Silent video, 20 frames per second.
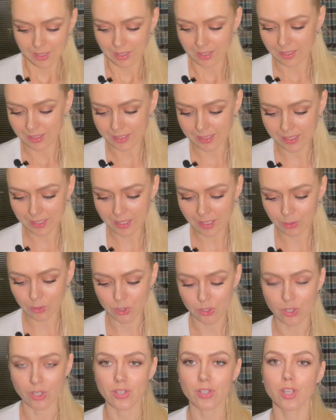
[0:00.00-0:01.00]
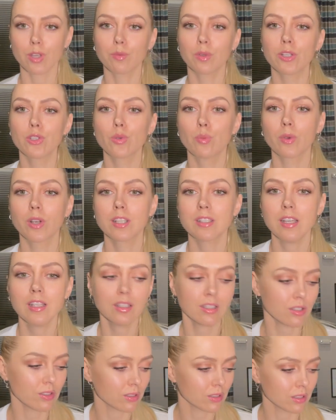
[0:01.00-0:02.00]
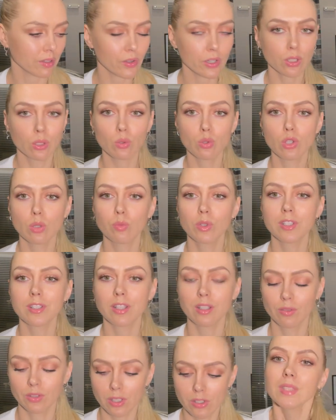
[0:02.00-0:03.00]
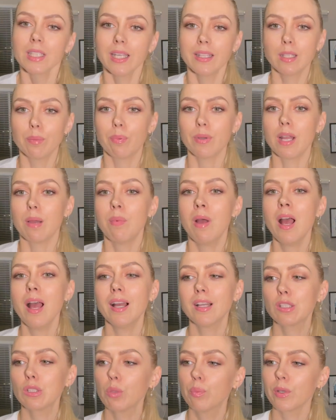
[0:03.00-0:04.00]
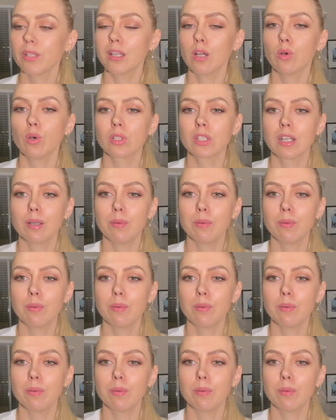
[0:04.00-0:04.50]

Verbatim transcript: Следующее, что я вам хочу показать, наверное, нужно было с этого начать. Это прям супер находка